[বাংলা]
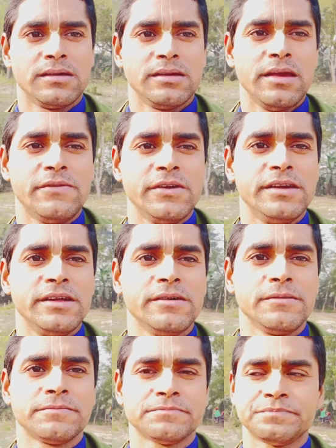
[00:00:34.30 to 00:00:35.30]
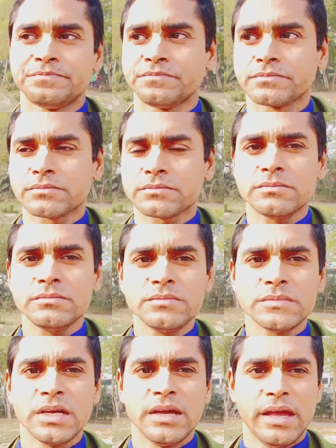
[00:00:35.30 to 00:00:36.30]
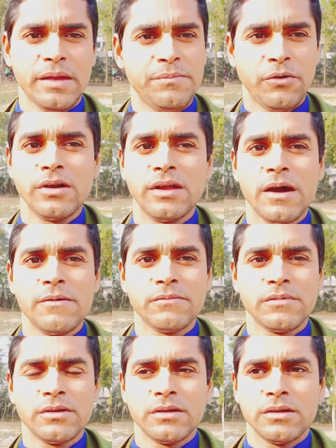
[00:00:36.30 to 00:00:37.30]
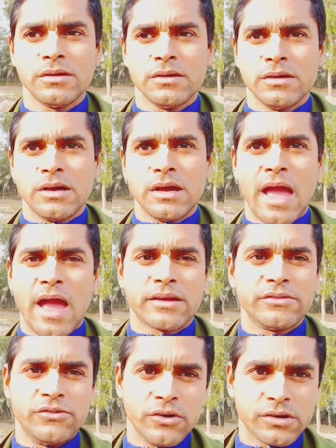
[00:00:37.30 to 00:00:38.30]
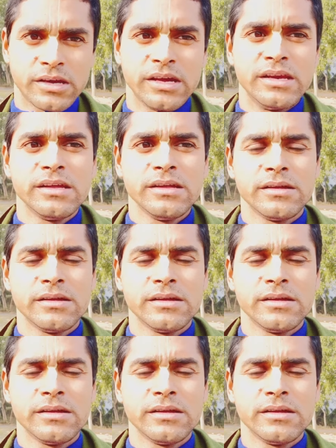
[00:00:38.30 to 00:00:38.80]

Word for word: এই ভিডিও এই প্রোগ্রাম এক যক্ষিণী